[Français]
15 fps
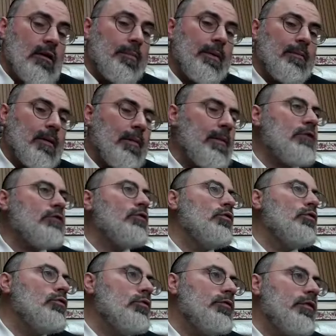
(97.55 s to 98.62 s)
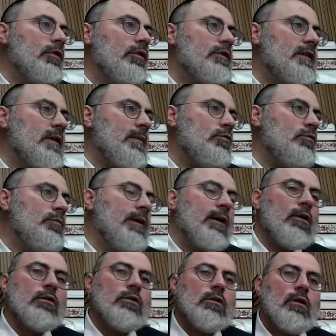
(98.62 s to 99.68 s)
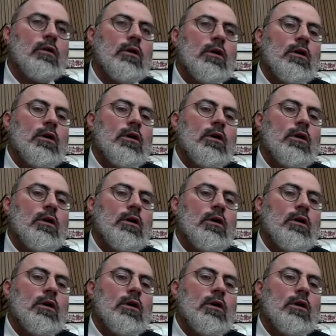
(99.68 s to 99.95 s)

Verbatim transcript: Là, on parle mamage de nos souffrances, d'Amanoumerot.